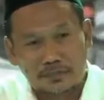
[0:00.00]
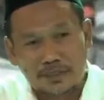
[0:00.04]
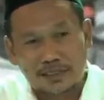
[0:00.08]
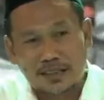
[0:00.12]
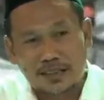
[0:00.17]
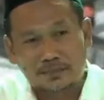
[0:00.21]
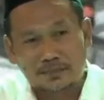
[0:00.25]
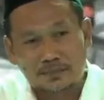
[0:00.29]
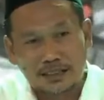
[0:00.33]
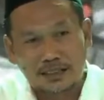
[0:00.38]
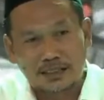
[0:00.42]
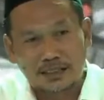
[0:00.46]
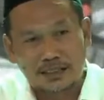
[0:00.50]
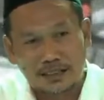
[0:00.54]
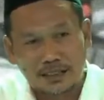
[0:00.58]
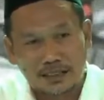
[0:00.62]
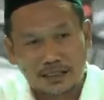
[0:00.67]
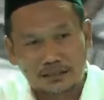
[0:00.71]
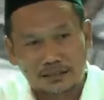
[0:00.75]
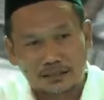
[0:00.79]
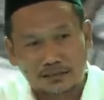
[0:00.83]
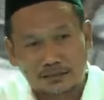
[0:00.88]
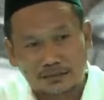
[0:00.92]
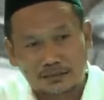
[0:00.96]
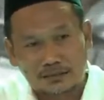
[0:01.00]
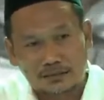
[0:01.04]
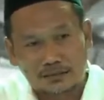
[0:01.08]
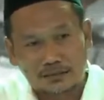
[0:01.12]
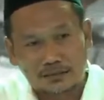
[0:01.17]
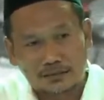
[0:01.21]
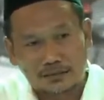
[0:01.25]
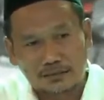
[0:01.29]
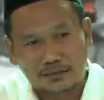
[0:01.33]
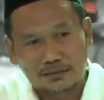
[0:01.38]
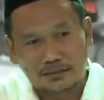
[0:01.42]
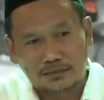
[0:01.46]
saya pastikan
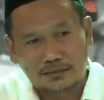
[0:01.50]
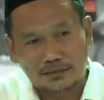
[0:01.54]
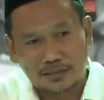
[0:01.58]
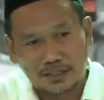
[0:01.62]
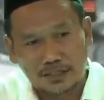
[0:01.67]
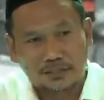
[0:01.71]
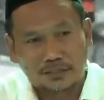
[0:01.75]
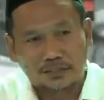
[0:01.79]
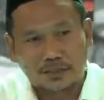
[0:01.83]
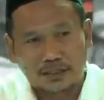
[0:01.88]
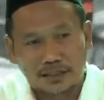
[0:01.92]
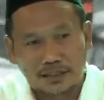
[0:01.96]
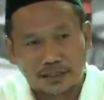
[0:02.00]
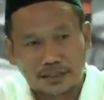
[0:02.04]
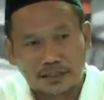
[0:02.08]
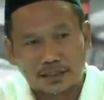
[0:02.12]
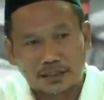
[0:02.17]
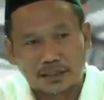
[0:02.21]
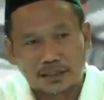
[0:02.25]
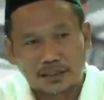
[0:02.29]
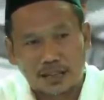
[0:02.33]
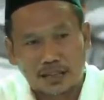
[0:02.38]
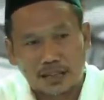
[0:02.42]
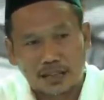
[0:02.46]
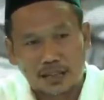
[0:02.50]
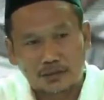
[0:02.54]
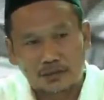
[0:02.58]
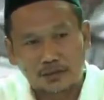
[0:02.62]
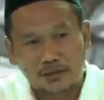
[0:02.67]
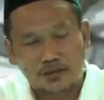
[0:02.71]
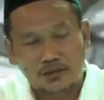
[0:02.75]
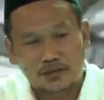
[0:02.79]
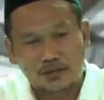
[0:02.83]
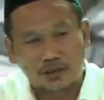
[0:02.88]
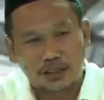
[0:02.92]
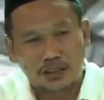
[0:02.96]
saya pastikan alusuli
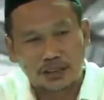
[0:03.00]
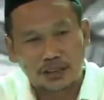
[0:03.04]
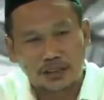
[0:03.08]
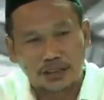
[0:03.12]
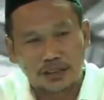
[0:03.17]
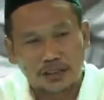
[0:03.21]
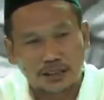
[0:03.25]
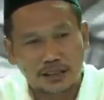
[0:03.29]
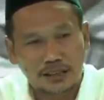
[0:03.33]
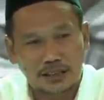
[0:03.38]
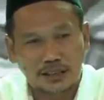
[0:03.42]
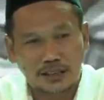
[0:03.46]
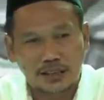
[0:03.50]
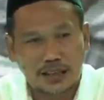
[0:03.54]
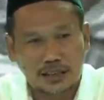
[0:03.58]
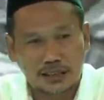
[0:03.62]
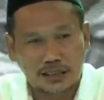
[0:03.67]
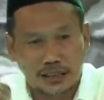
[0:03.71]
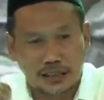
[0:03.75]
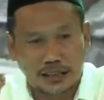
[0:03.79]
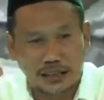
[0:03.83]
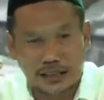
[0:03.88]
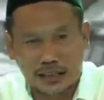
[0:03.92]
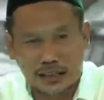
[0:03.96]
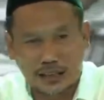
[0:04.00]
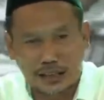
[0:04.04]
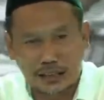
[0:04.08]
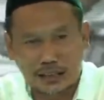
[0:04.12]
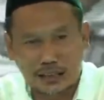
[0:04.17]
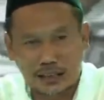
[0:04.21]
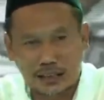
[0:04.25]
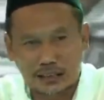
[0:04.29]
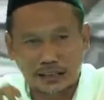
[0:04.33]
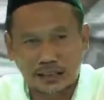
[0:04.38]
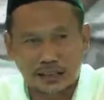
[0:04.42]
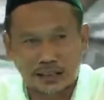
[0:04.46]
usuli ini diantara
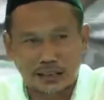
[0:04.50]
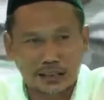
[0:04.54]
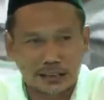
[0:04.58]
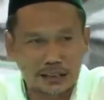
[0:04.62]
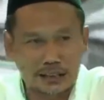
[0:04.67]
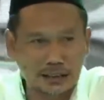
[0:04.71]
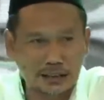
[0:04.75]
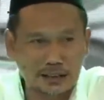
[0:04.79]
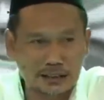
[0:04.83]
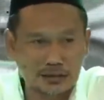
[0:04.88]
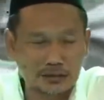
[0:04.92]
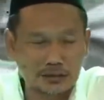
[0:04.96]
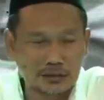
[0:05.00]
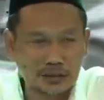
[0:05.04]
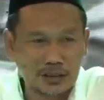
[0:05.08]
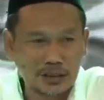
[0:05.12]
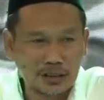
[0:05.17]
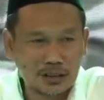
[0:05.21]
kaidah terakhirnya itu